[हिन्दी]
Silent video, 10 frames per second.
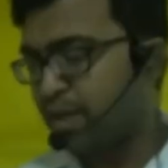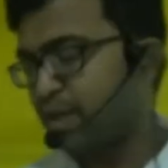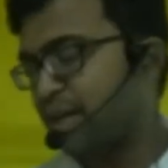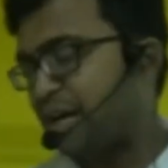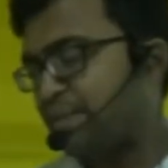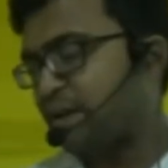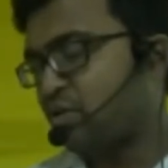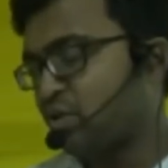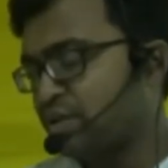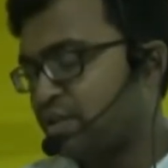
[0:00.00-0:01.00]
में आप एक
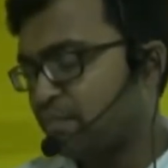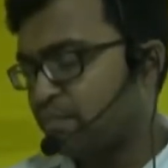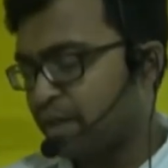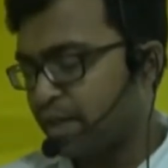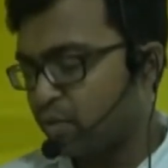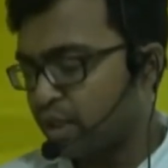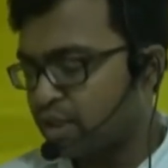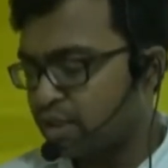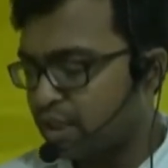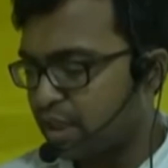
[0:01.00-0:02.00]
कॉन्सेप्ट पढ़े होंगे
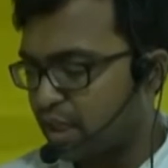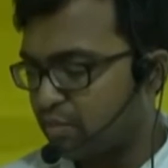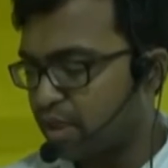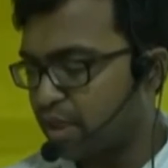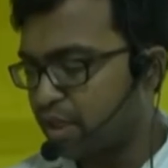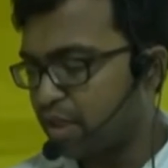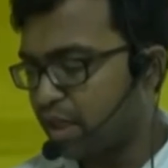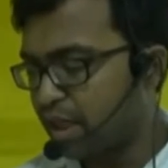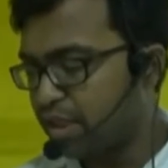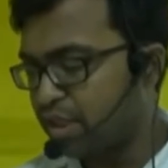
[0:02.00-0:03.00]
जिसका नाम है
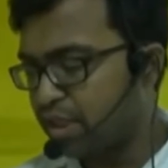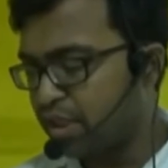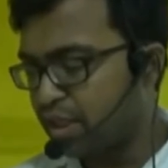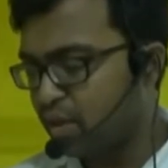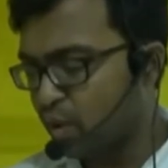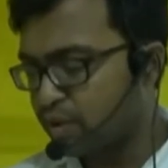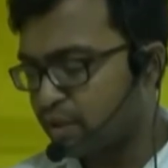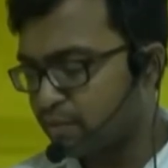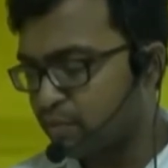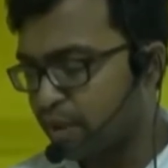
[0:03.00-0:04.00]
एंटिटी
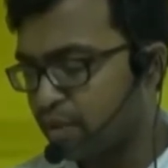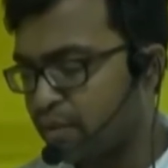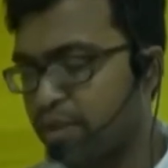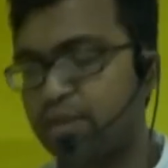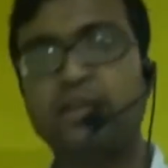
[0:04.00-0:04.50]
कॉन्सेप्ट सुने कभी